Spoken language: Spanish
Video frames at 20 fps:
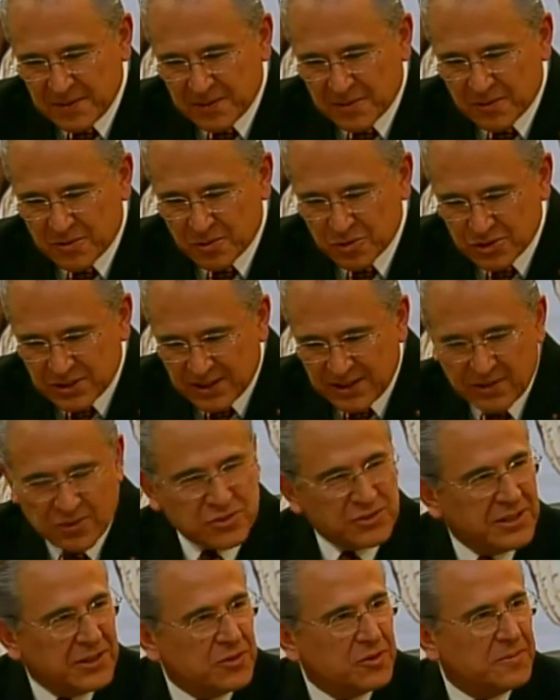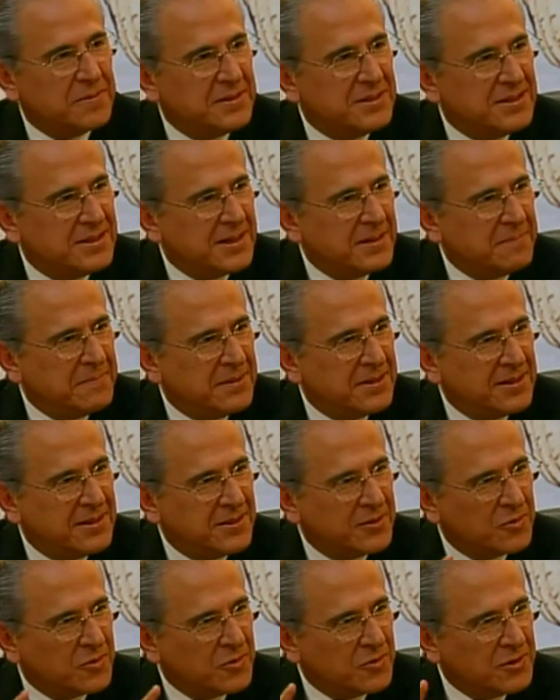Cruzar el océano, venir a
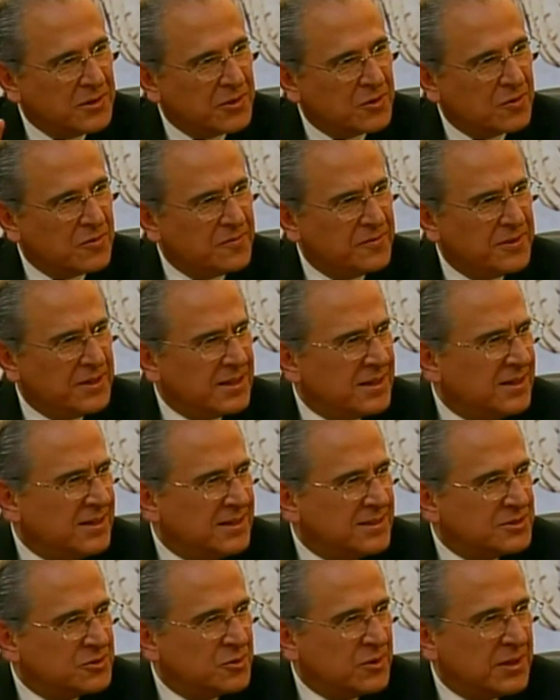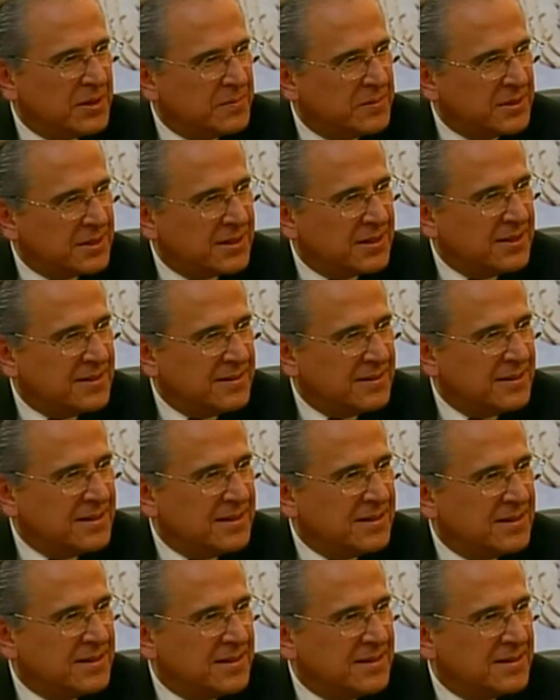México y confiarle esto a la Virgen
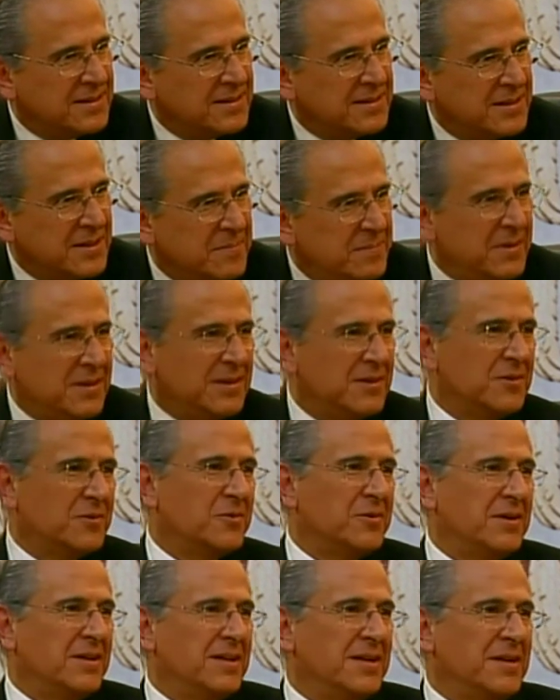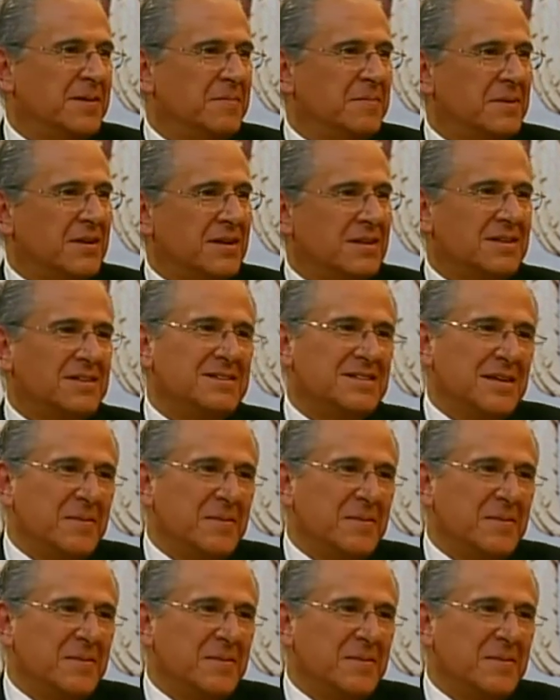de México, a la Emperatriz de